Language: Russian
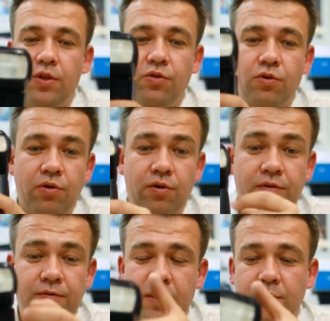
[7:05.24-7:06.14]

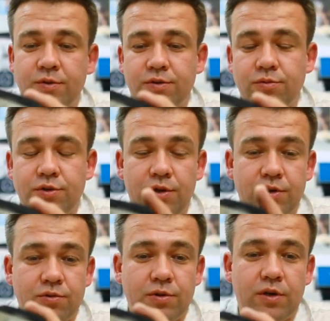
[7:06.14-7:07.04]
Но в этом случае
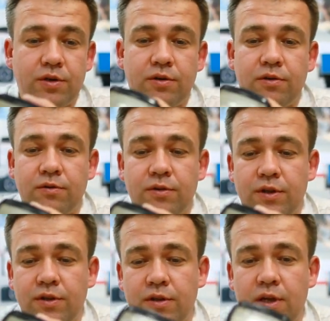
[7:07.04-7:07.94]
рисунок э,
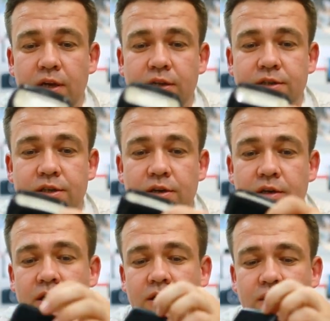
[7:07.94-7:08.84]
на лице
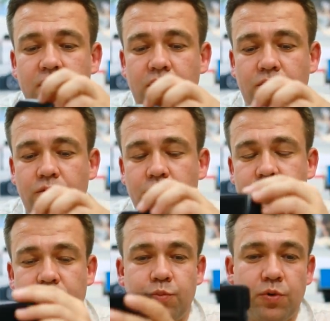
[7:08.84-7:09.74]
такой
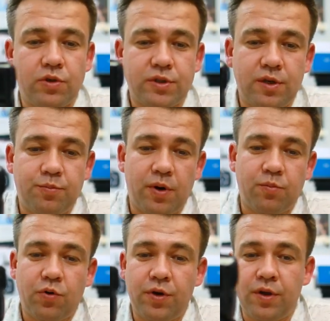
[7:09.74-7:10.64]
очень плоский,
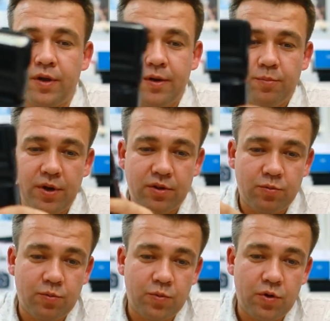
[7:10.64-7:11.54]
прямой,
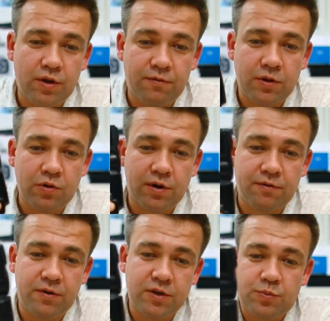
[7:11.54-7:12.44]
поэтому многие
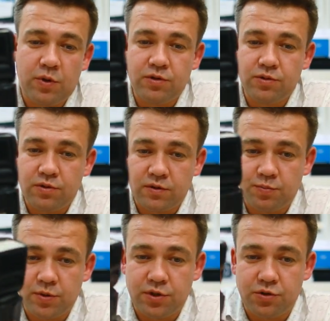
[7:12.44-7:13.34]
фотографы используют
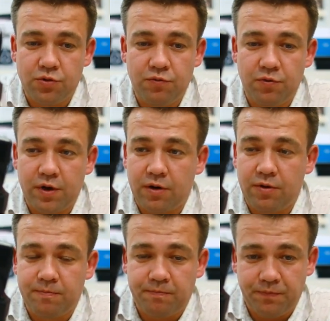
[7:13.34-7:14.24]
вспышечку
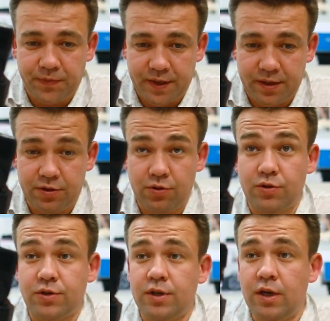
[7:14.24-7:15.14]
вверх. То
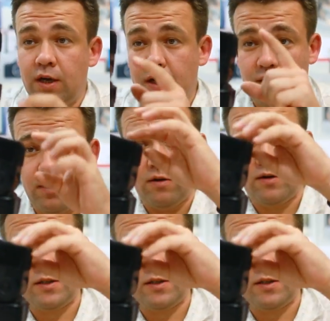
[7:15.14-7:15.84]
есть э,